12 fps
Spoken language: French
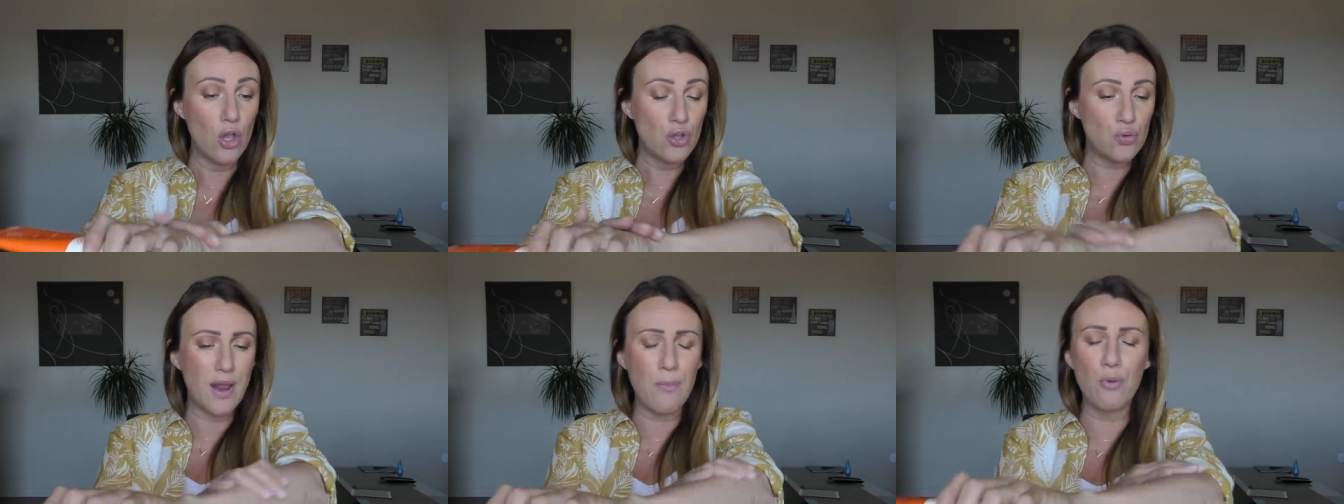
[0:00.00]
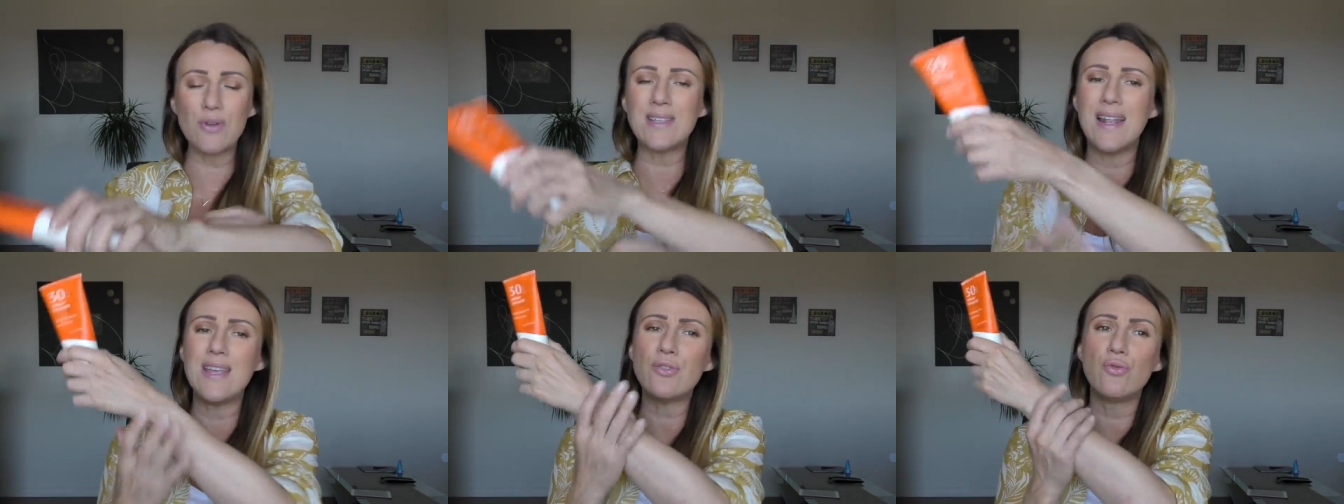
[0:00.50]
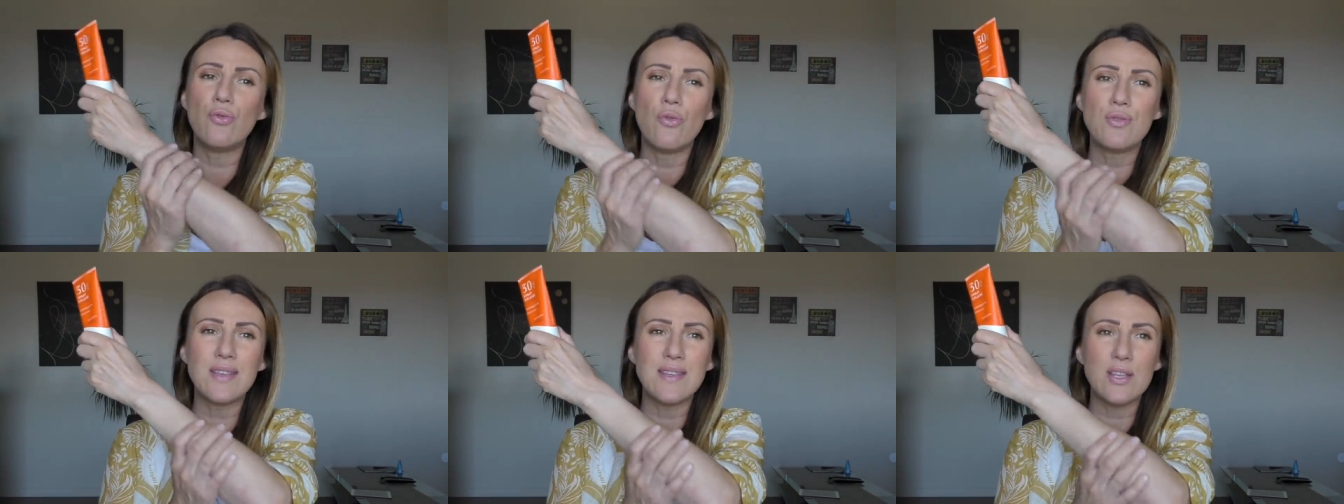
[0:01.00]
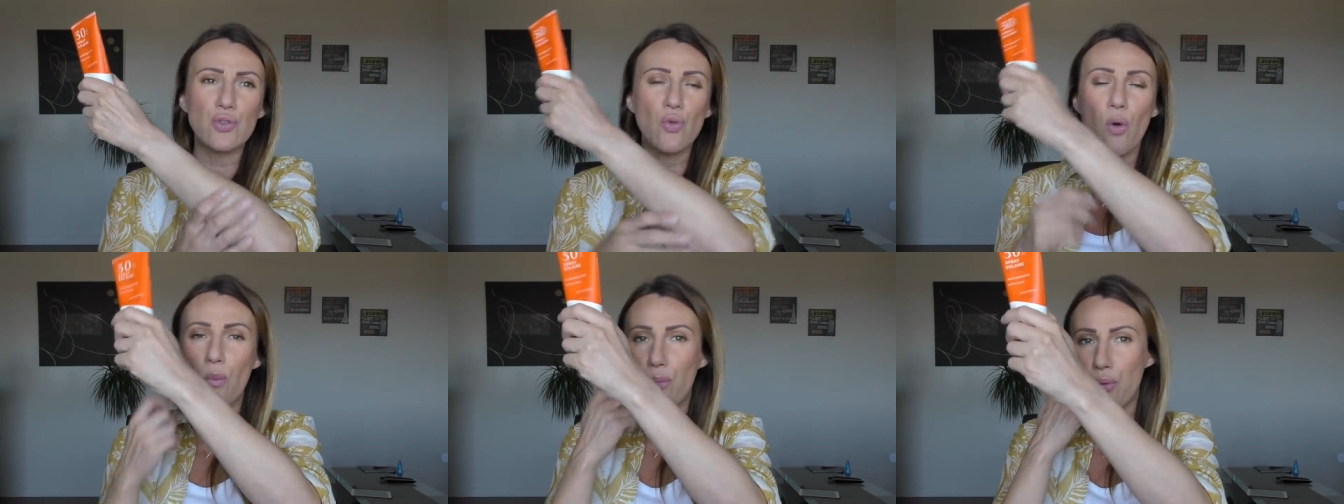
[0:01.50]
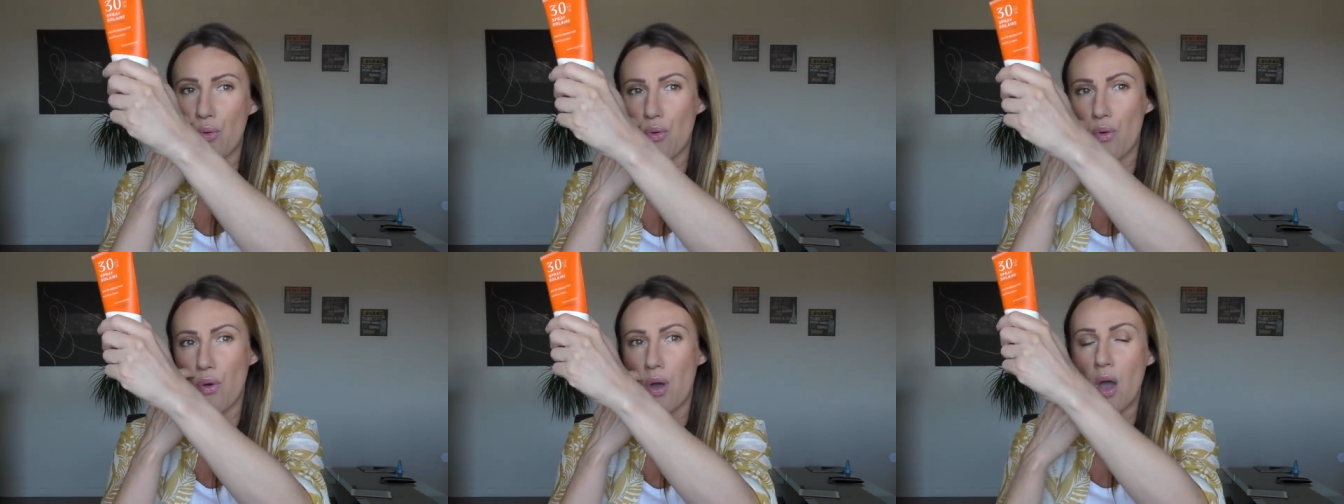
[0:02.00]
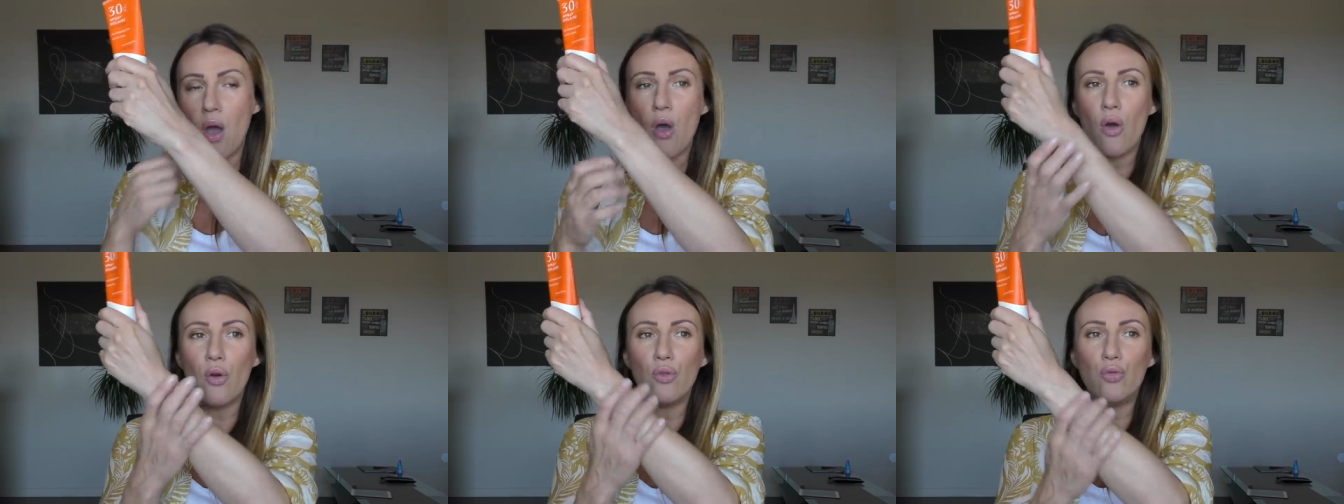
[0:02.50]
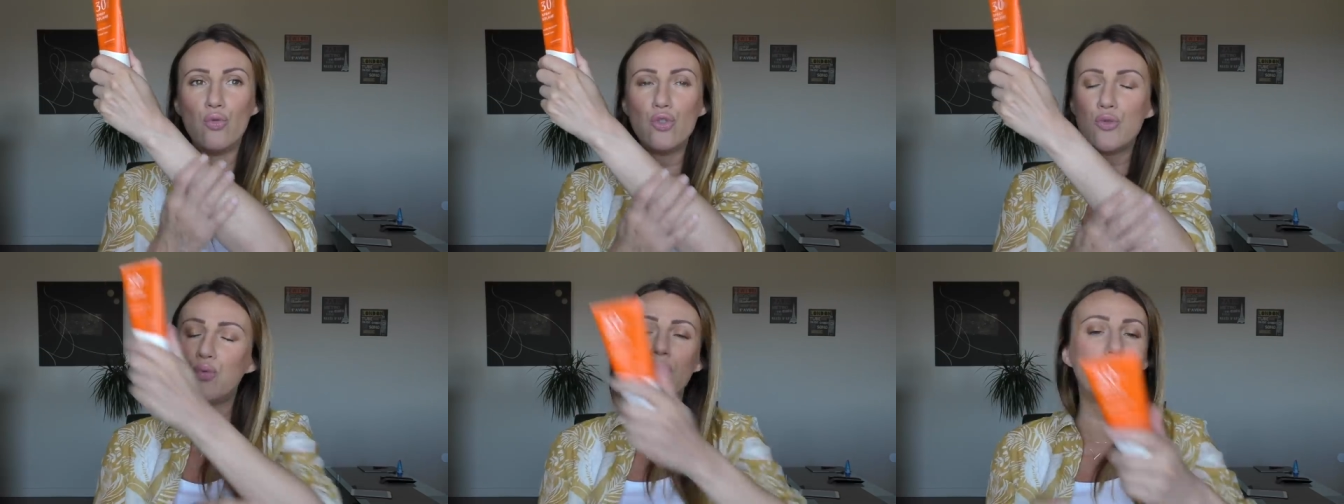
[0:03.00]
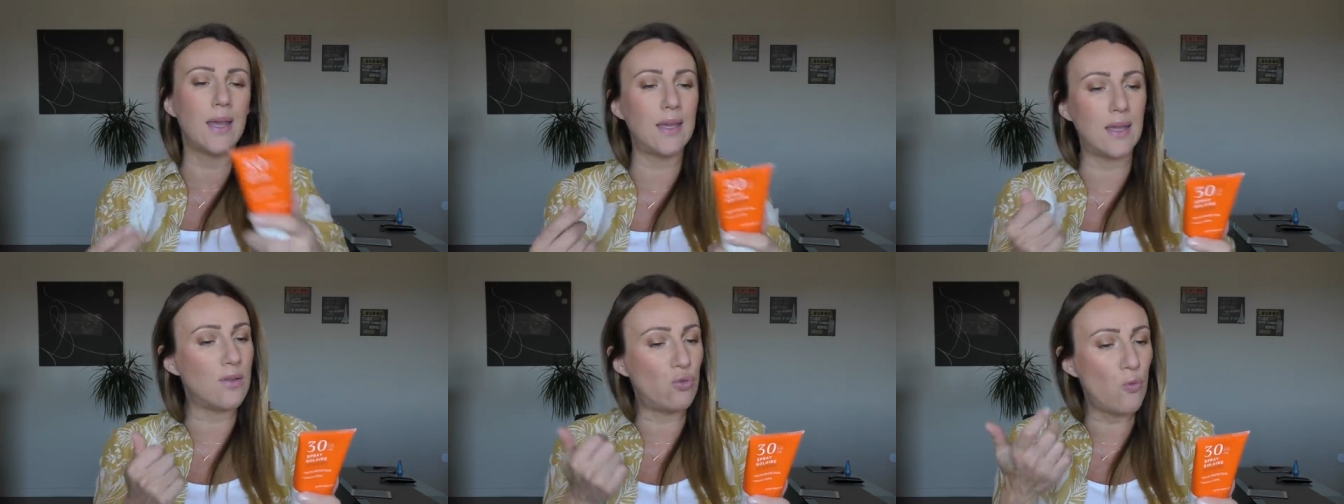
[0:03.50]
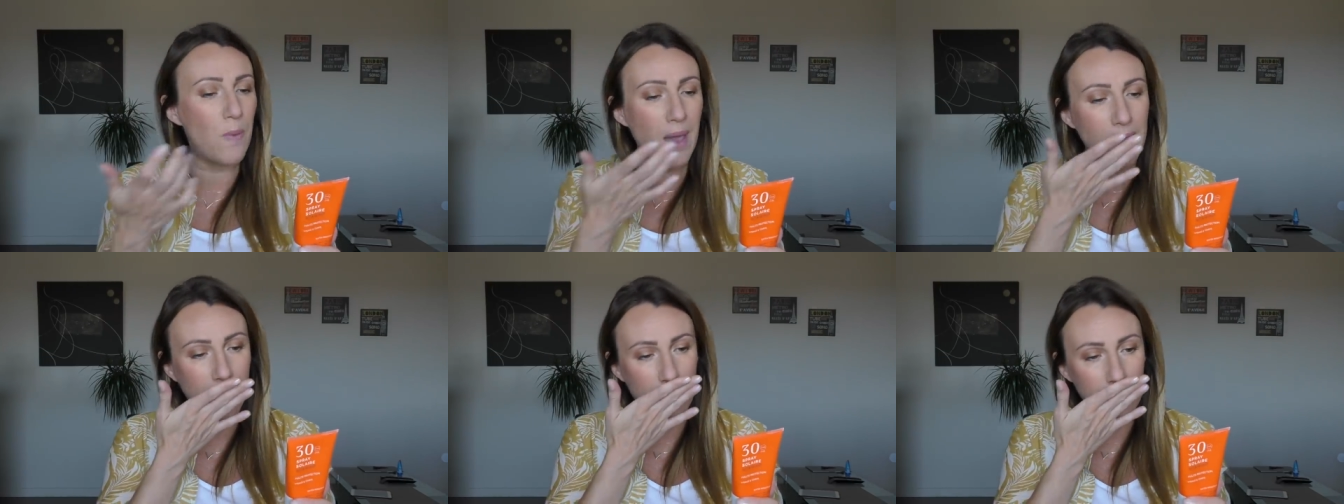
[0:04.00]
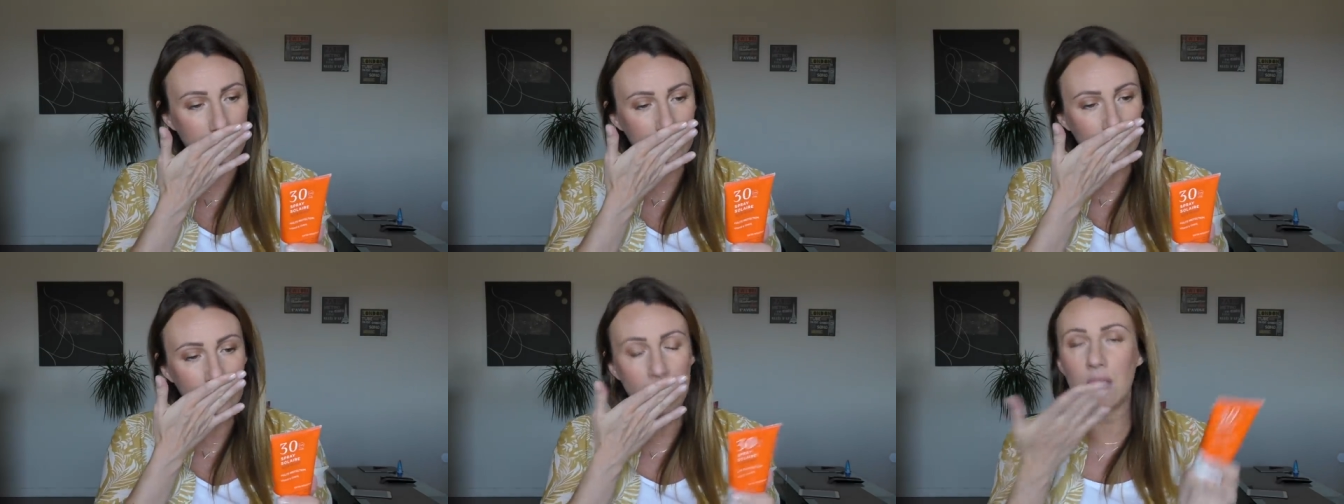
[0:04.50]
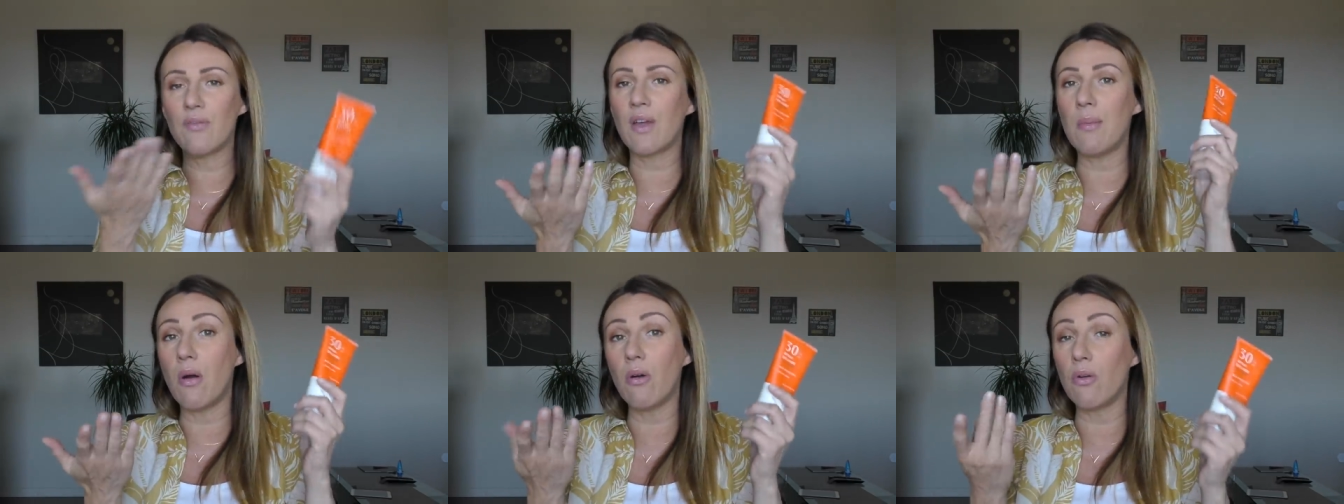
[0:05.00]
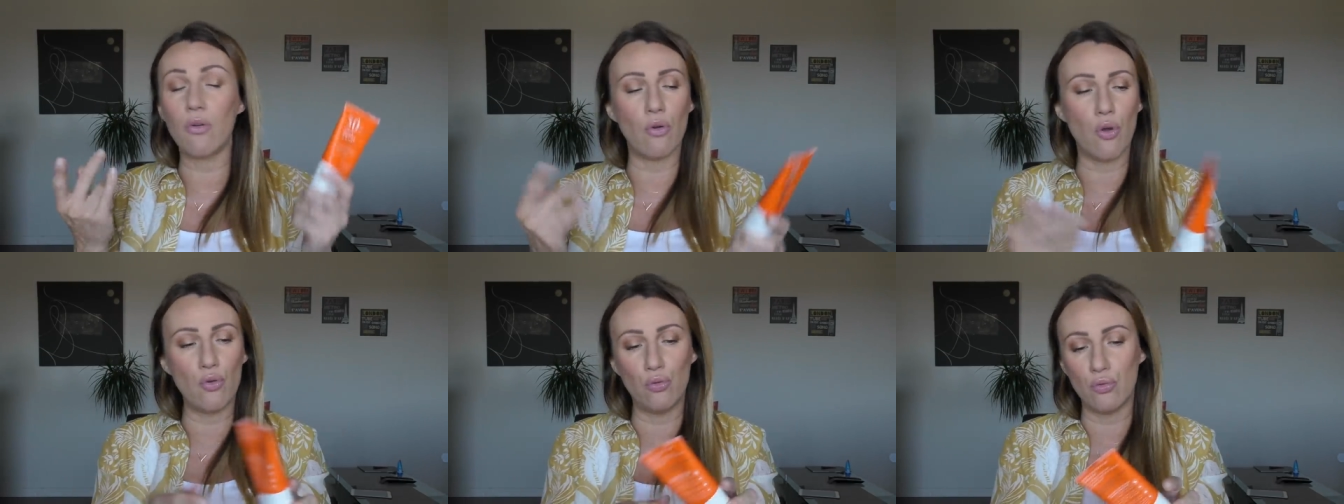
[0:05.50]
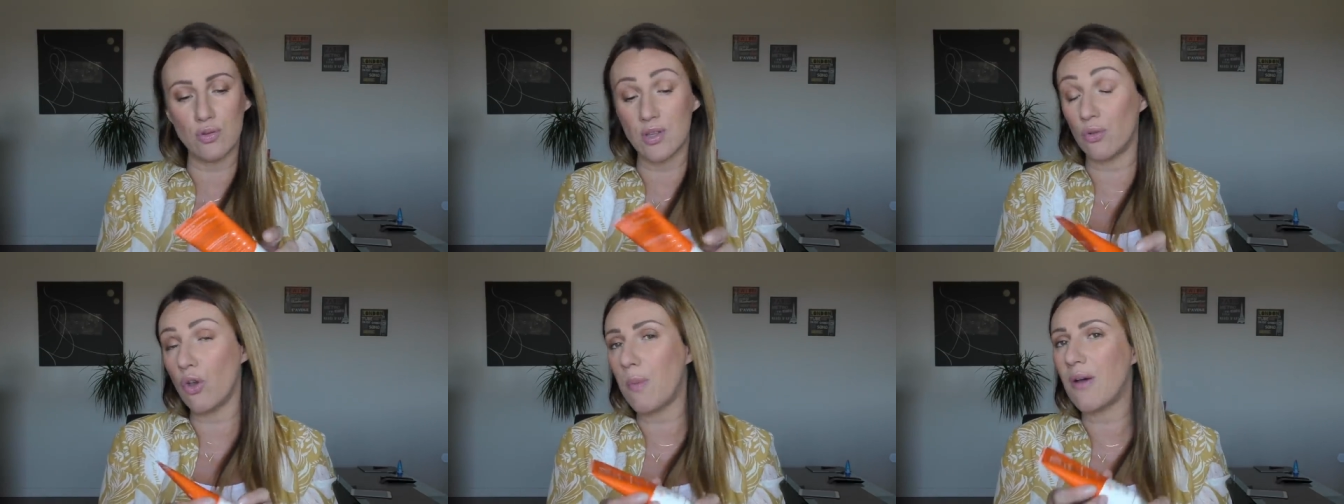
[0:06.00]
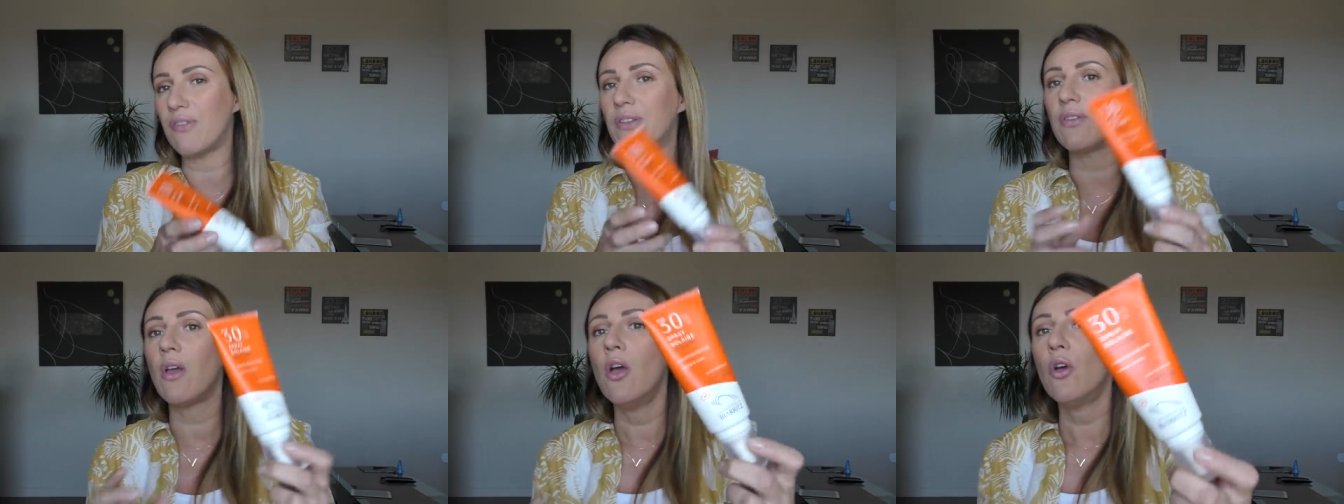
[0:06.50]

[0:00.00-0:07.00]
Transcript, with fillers: sur la peau, ça laisse une sensation un peu douce poudrée qui est super agréable et vraiment une senteur parfaite.